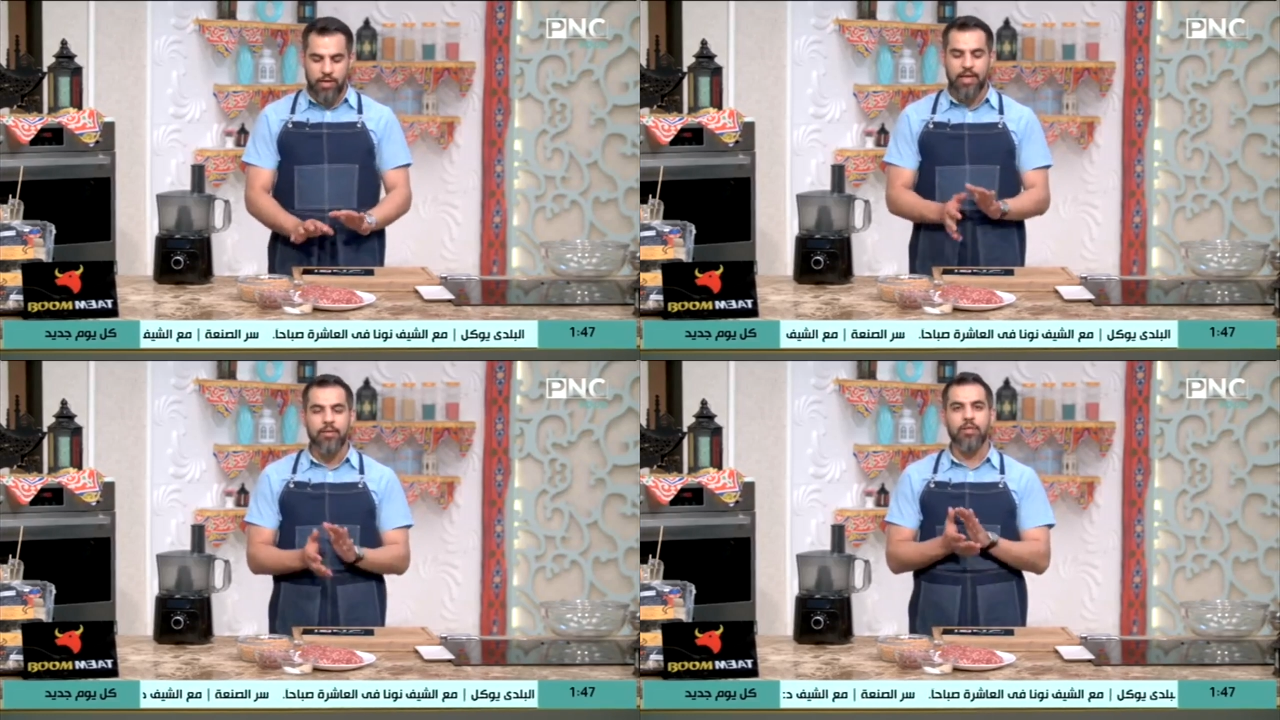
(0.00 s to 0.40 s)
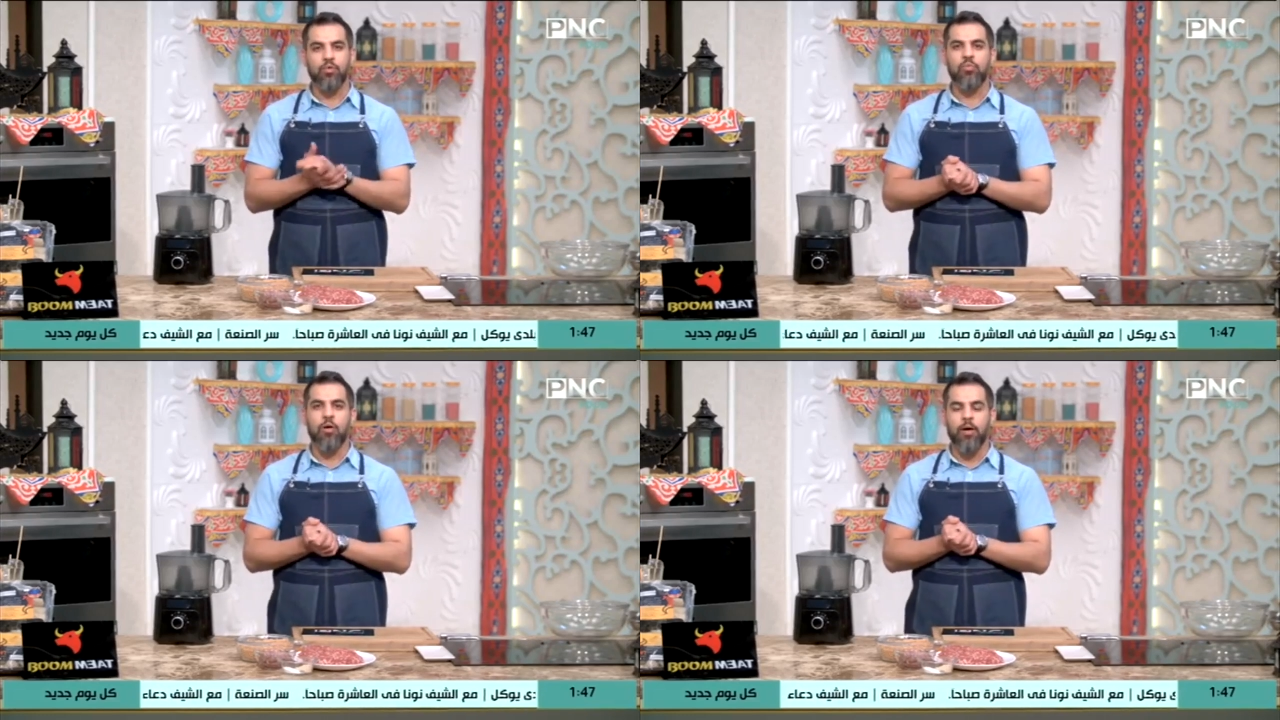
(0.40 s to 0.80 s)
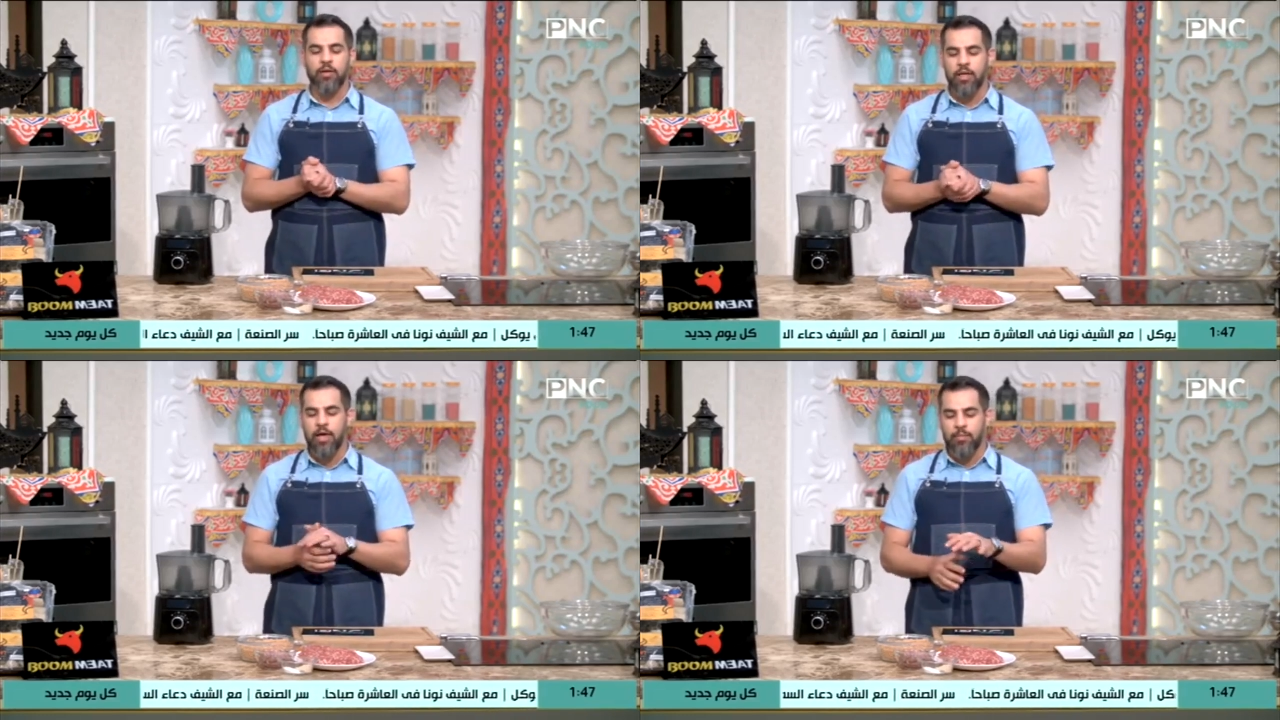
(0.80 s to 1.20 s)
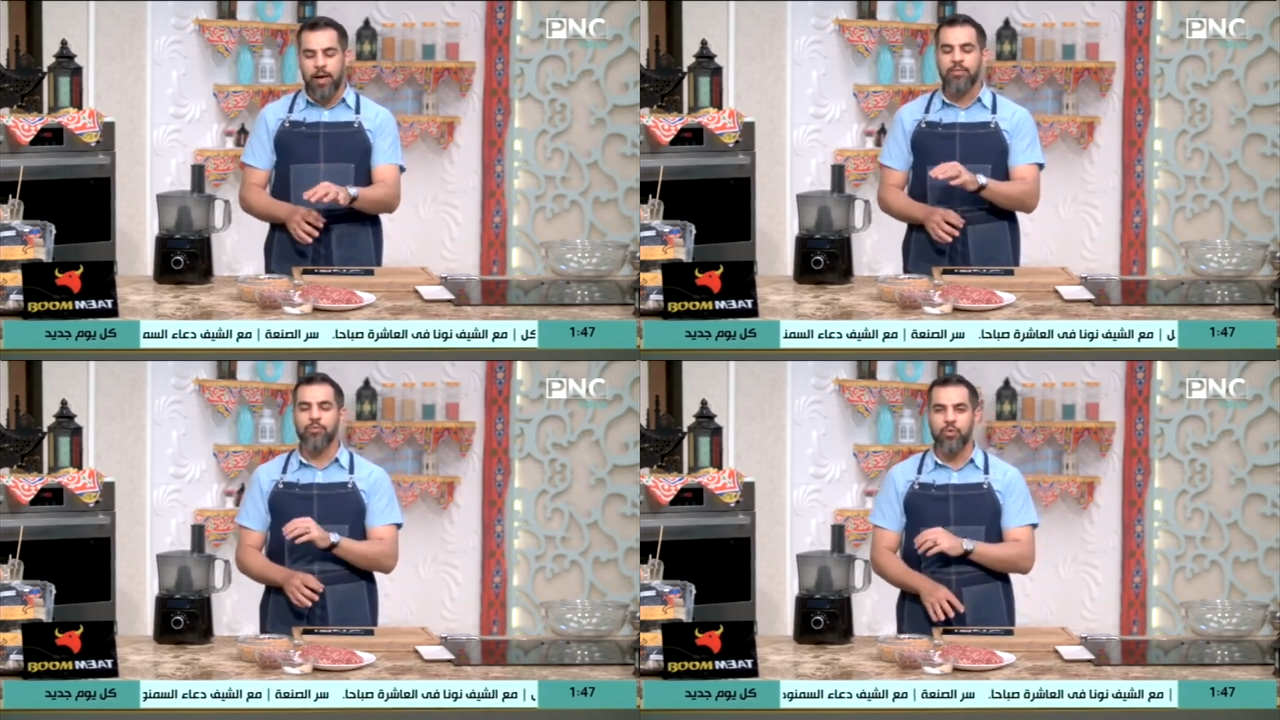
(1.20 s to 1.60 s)
الكلام ده مع بعض
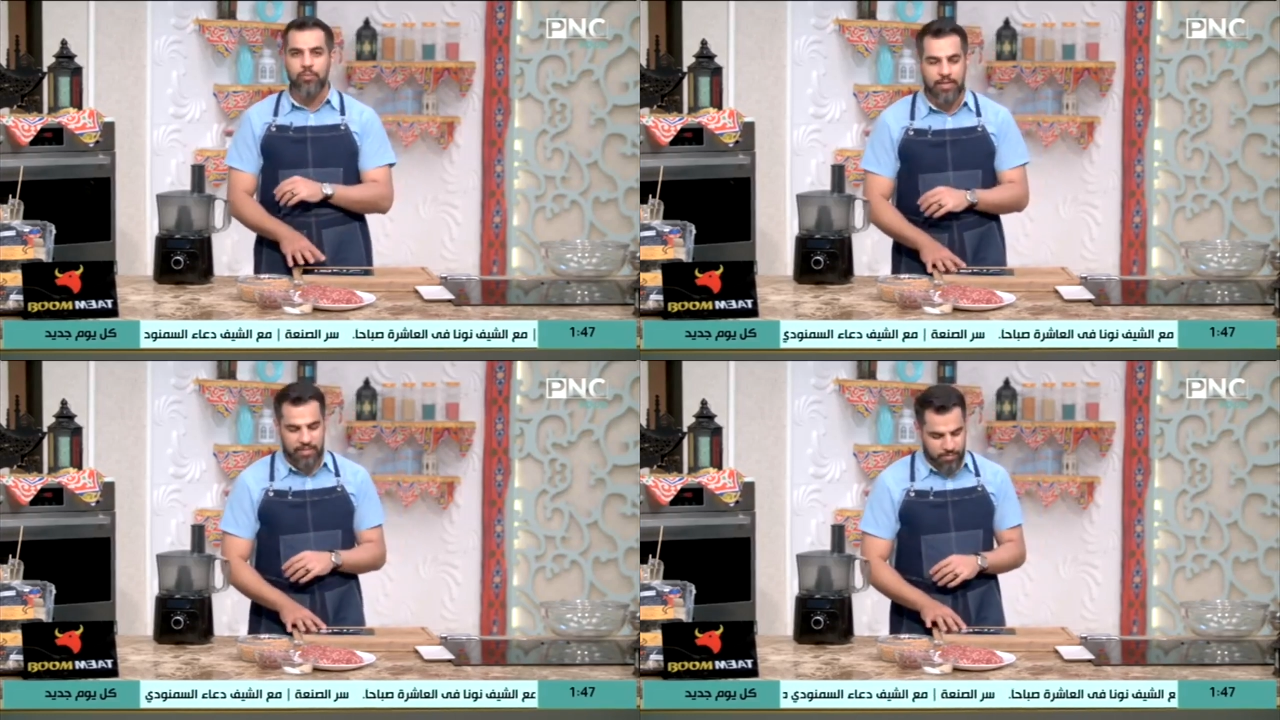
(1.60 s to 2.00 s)
بعد ما نقول المقادير